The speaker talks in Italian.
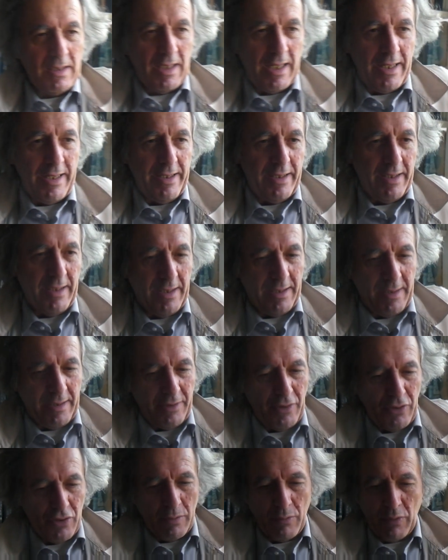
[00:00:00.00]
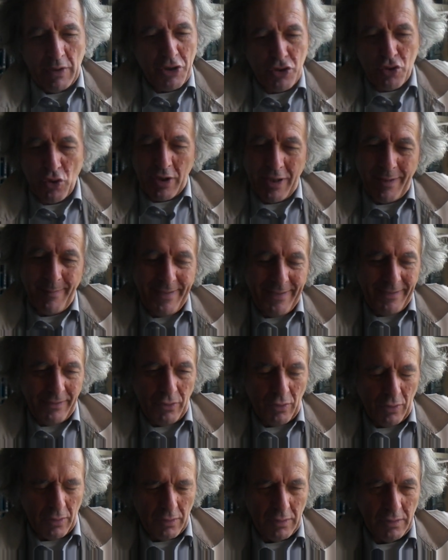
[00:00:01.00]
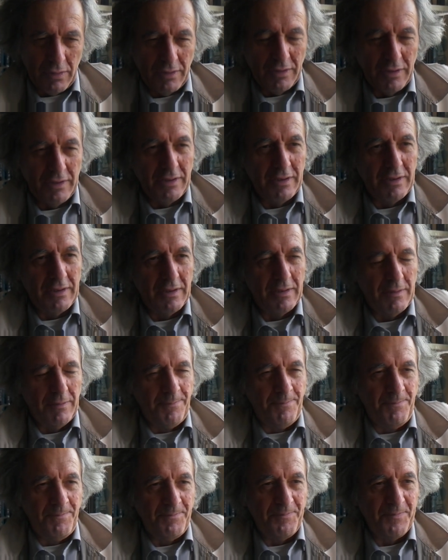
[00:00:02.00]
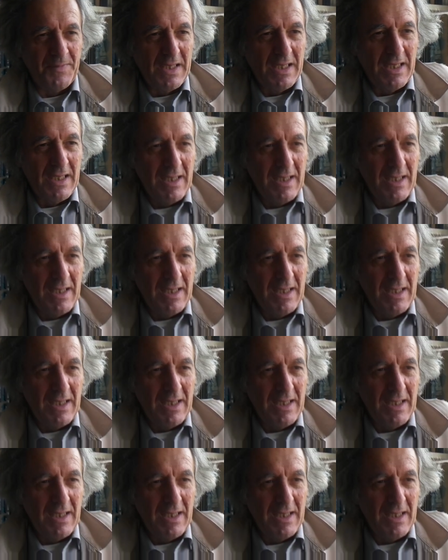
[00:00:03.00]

è, diciamo un aggiornamento eh,